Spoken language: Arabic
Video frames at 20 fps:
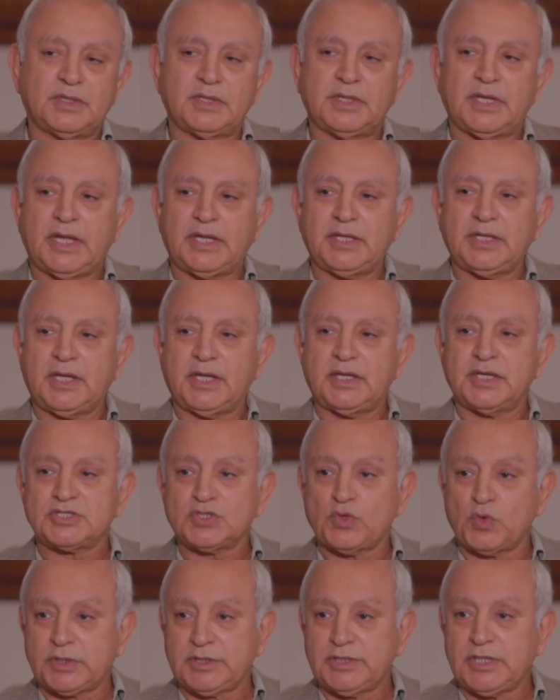لا احنا احنا
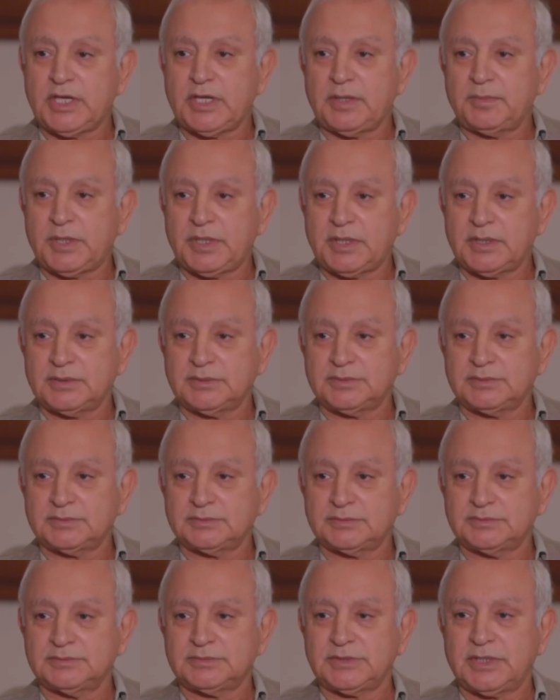زودناها معه
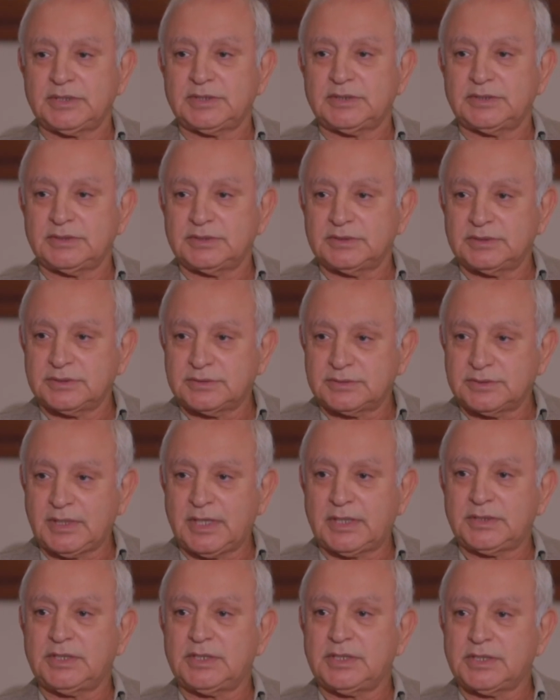يعني
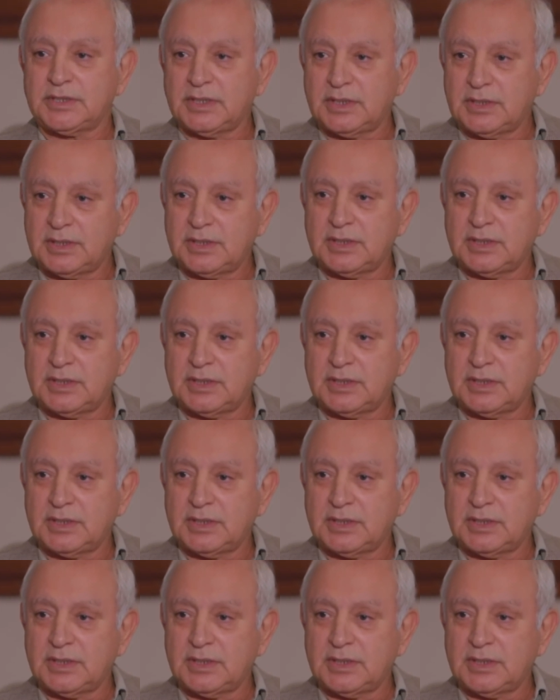تعددت